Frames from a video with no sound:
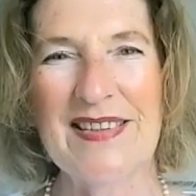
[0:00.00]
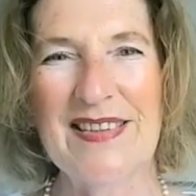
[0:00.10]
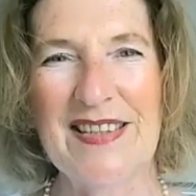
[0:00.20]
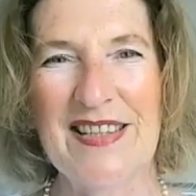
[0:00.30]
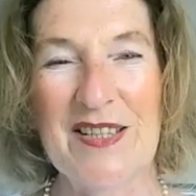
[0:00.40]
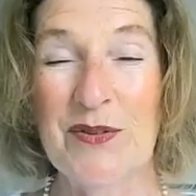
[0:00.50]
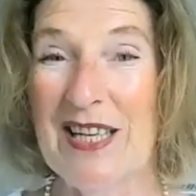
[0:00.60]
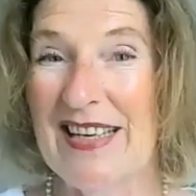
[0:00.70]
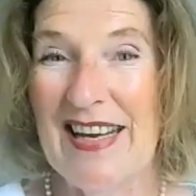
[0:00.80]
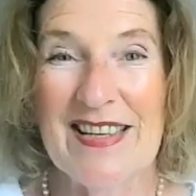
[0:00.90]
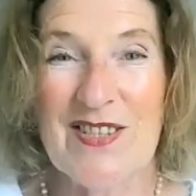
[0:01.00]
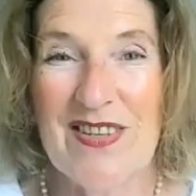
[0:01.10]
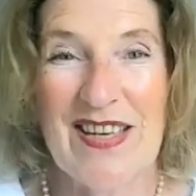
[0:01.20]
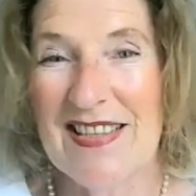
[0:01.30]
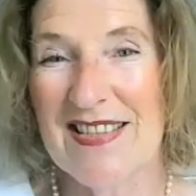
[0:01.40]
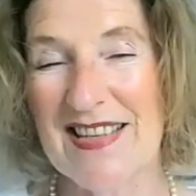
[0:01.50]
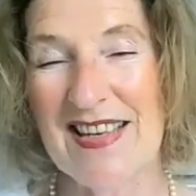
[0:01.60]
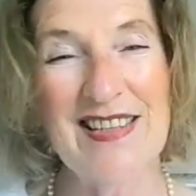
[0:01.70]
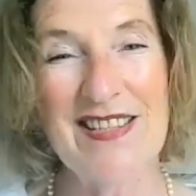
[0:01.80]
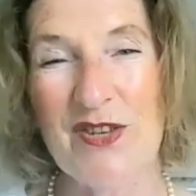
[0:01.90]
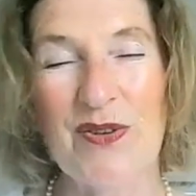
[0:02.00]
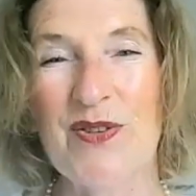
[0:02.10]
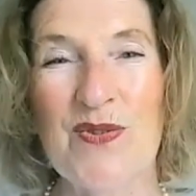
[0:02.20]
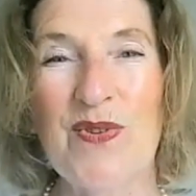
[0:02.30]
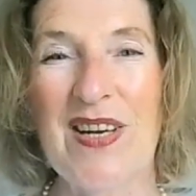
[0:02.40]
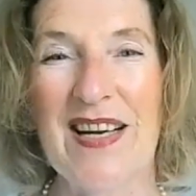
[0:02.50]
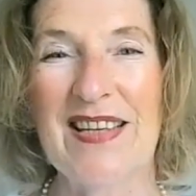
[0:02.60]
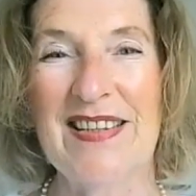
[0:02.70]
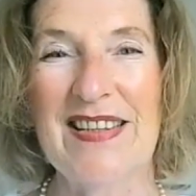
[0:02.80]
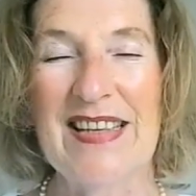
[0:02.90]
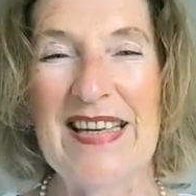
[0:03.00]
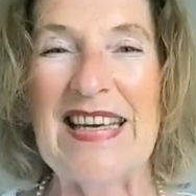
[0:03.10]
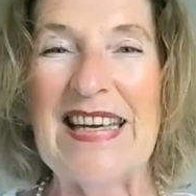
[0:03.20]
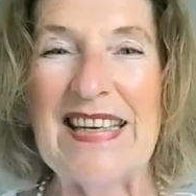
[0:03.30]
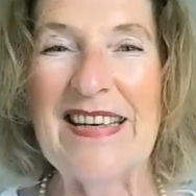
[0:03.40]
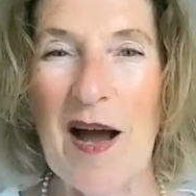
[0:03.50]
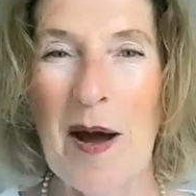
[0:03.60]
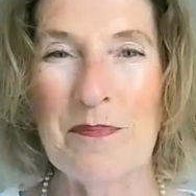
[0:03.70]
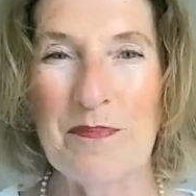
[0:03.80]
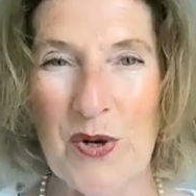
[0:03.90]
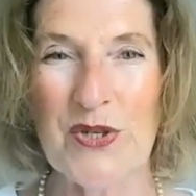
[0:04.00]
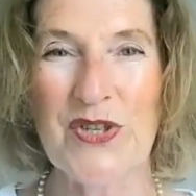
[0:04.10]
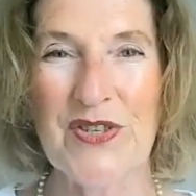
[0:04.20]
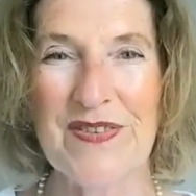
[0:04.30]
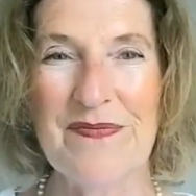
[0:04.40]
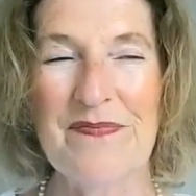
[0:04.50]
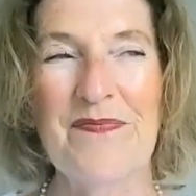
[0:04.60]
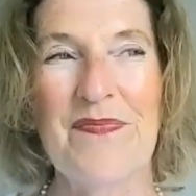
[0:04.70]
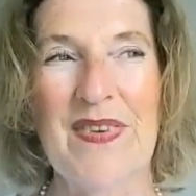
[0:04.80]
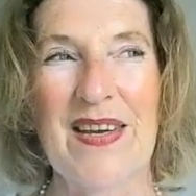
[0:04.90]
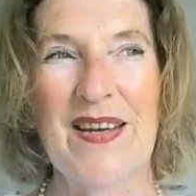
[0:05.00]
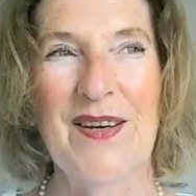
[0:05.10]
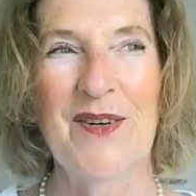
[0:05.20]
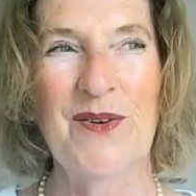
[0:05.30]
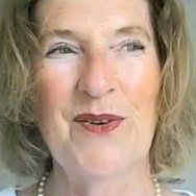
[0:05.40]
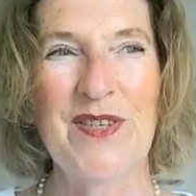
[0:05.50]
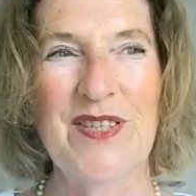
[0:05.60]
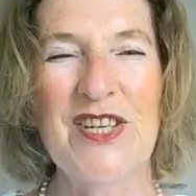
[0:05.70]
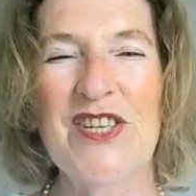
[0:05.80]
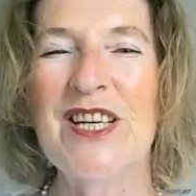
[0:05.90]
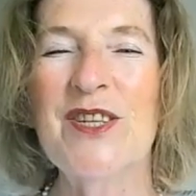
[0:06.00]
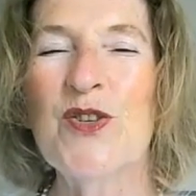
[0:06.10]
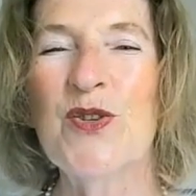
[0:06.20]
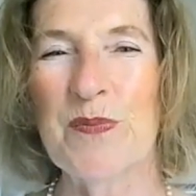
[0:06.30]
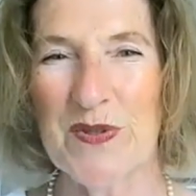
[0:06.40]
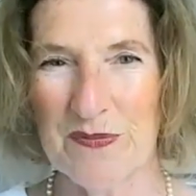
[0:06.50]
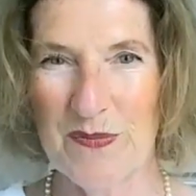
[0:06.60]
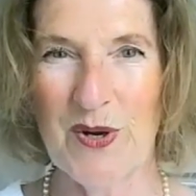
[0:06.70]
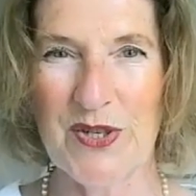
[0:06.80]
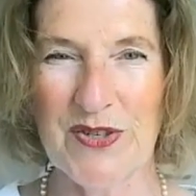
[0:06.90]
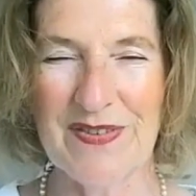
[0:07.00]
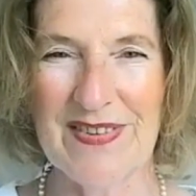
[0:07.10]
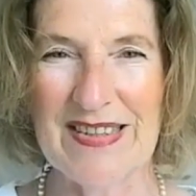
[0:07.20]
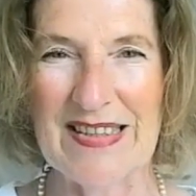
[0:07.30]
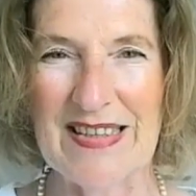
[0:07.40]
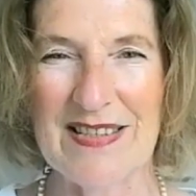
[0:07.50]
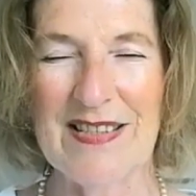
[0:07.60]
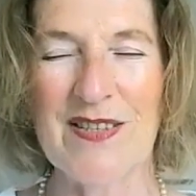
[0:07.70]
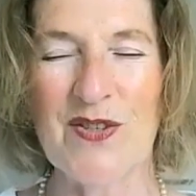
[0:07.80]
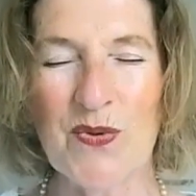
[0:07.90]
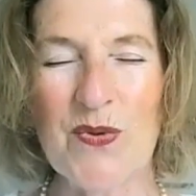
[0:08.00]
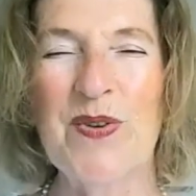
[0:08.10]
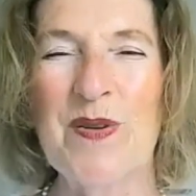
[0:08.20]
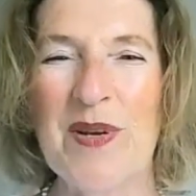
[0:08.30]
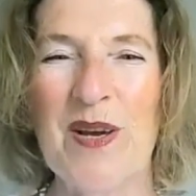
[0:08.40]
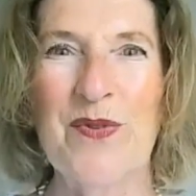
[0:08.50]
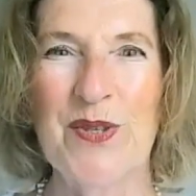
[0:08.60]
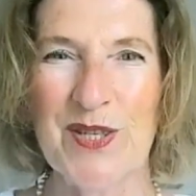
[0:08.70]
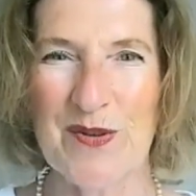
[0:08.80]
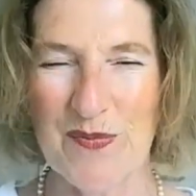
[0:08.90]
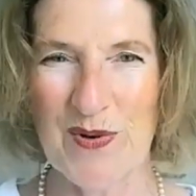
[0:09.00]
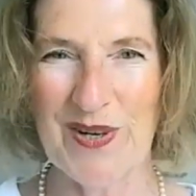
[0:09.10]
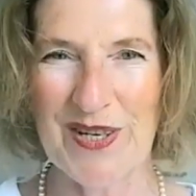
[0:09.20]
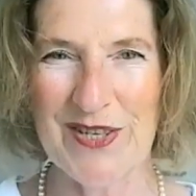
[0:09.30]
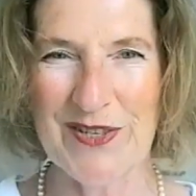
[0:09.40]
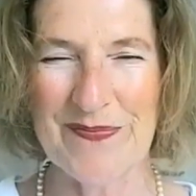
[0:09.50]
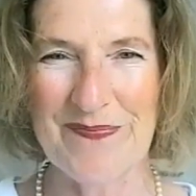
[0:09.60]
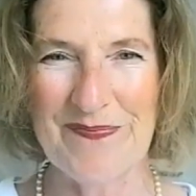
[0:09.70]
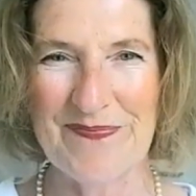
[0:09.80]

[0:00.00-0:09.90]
an, wo dein Herz und deine Seele dich schon so lange hinhaben möchten und dich hinschubsen möchten. Es ist so viel mehr für dich möglich.